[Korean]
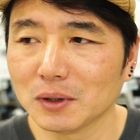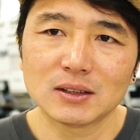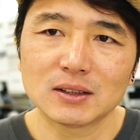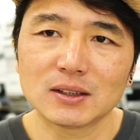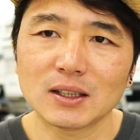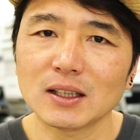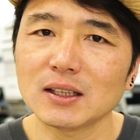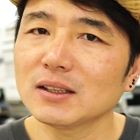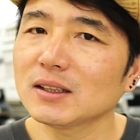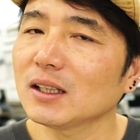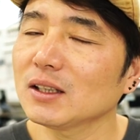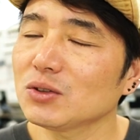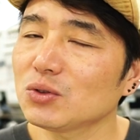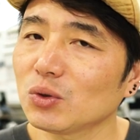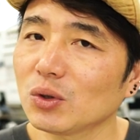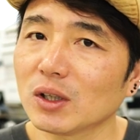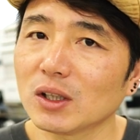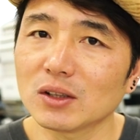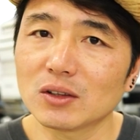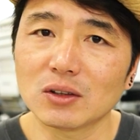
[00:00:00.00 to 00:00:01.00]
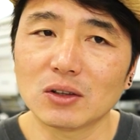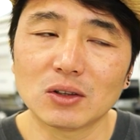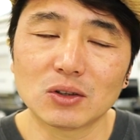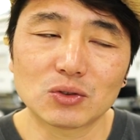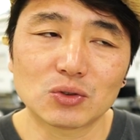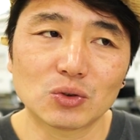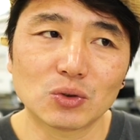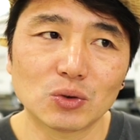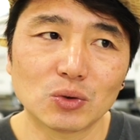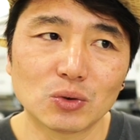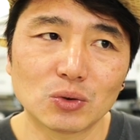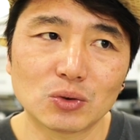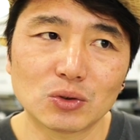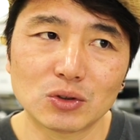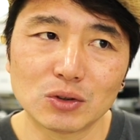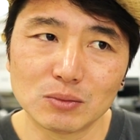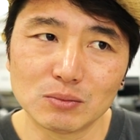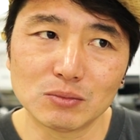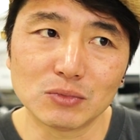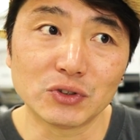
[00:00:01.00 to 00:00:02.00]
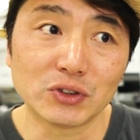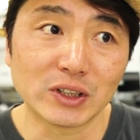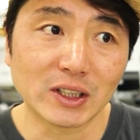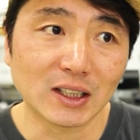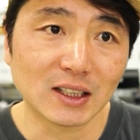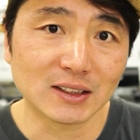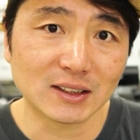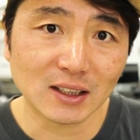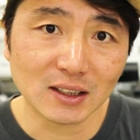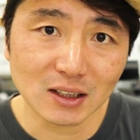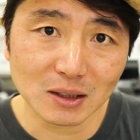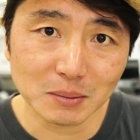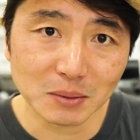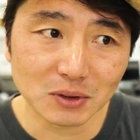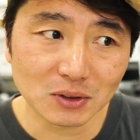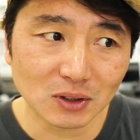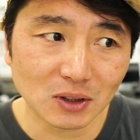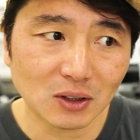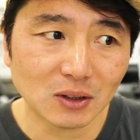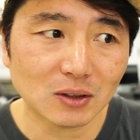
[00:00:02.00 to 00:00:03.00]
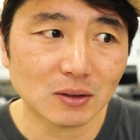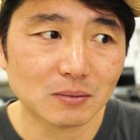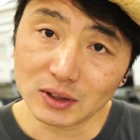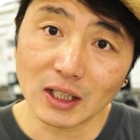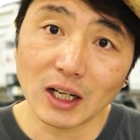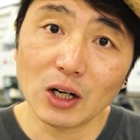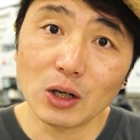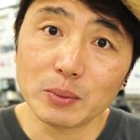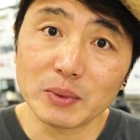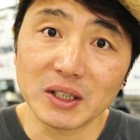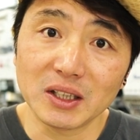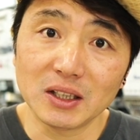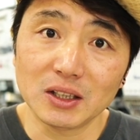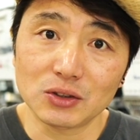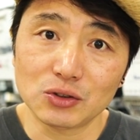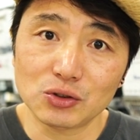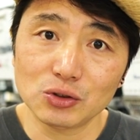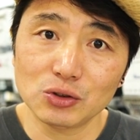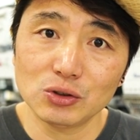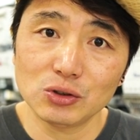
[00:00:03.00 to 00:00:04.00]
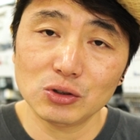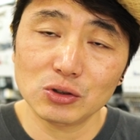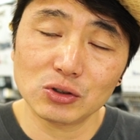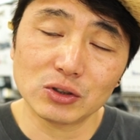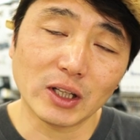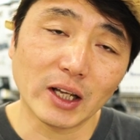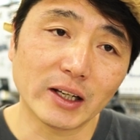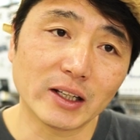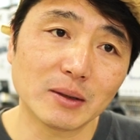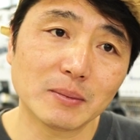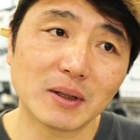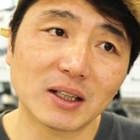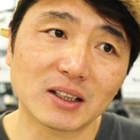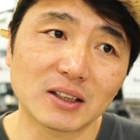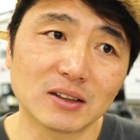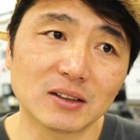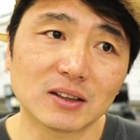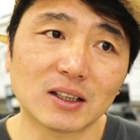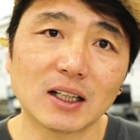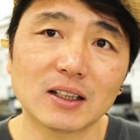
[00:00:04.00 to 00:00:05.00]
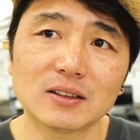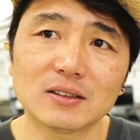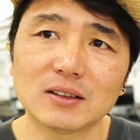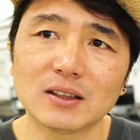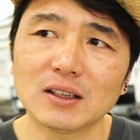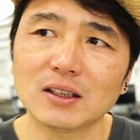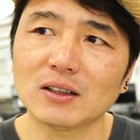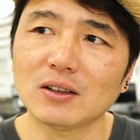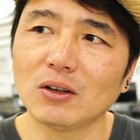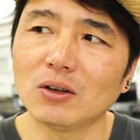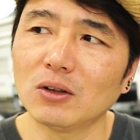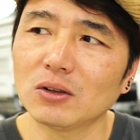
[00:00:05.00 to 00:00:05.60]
생산 쪽에서 조금 문제가 생기면서 사업이 쭉 내리막길을 타는데